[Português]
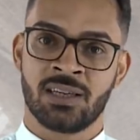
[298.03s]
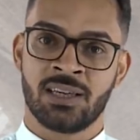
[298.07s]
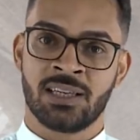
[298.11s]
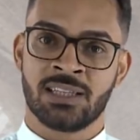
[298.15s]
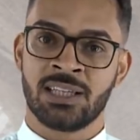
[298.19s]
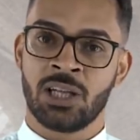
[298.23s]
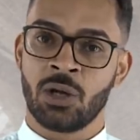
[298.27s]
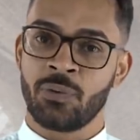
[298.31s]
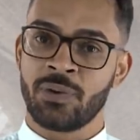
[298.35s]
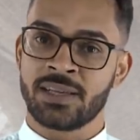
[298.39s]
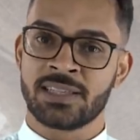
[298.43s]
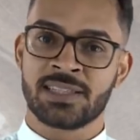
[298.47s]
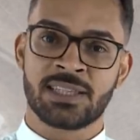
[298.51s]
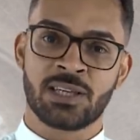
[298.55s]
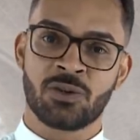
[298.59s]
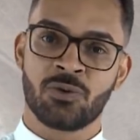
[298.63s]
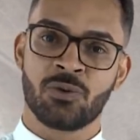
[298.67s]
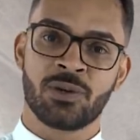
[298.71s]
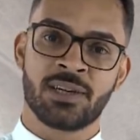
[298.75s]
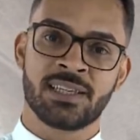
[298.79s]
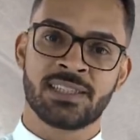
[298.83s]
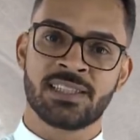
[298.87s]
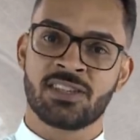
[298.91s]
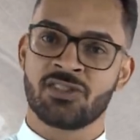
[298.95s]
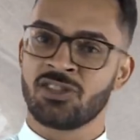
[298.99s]
não é
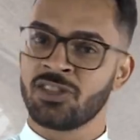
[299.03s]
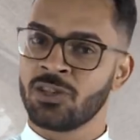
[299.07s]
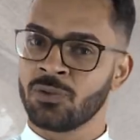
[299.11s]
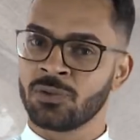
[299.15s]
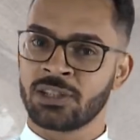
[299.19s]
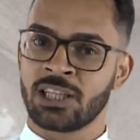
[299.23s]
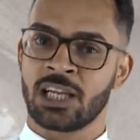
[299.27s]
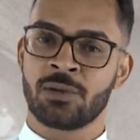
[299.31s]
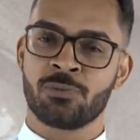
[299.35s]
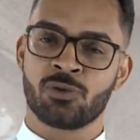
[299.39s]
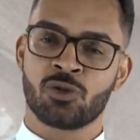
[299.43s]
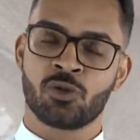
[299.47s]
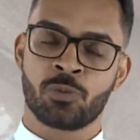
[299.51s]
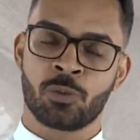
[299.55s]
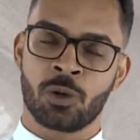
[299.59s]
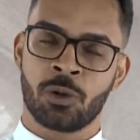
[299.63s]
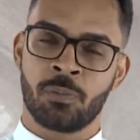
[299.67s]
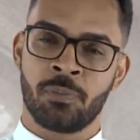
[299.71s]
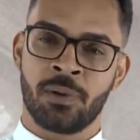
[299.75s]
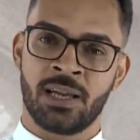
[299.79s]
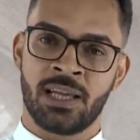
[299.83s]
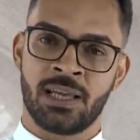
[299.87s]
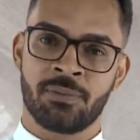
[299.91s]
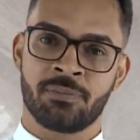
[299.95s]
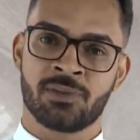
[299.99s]
segurança de não termos
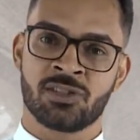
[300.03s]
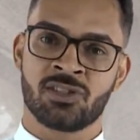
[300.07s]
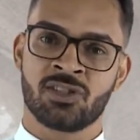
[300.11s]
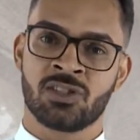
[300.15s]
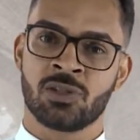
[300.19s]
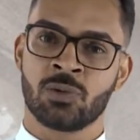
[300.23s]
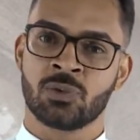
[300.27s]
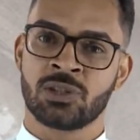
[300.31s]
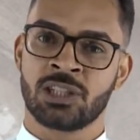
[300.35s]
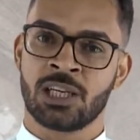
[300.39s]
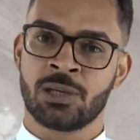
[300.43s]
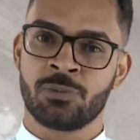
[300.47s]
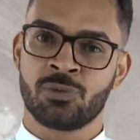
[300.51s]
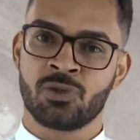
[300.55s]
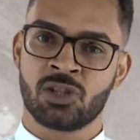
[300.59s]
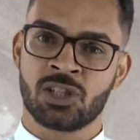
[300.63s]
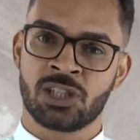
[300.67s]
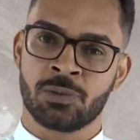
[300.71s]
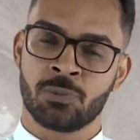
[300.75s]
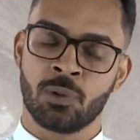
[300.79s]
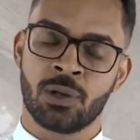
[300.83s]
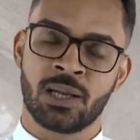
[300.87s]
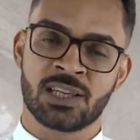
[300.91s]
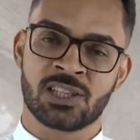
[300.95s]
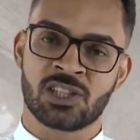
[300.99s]
problemas, de não termos
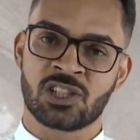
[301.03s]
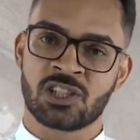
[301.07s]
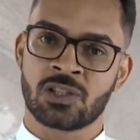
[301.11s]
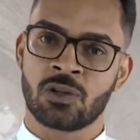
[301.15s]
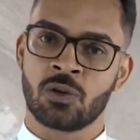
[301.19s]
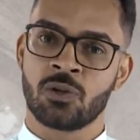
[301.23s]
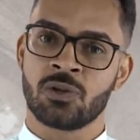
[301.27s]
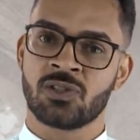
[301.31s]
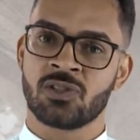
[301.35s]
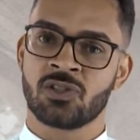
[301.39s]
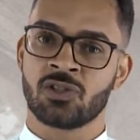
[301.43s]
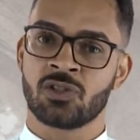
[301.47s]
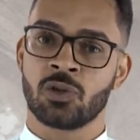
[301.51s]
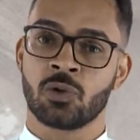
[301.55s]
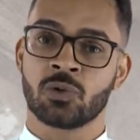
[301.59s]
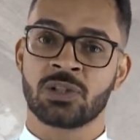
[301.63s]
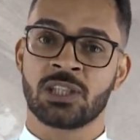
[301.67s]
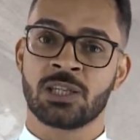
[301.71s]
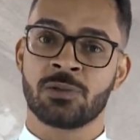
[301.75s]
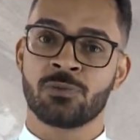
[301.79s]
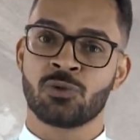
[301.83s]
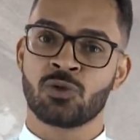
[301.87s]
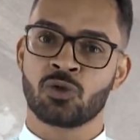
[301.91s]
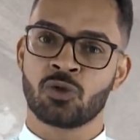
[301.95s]
tribulações, de não termos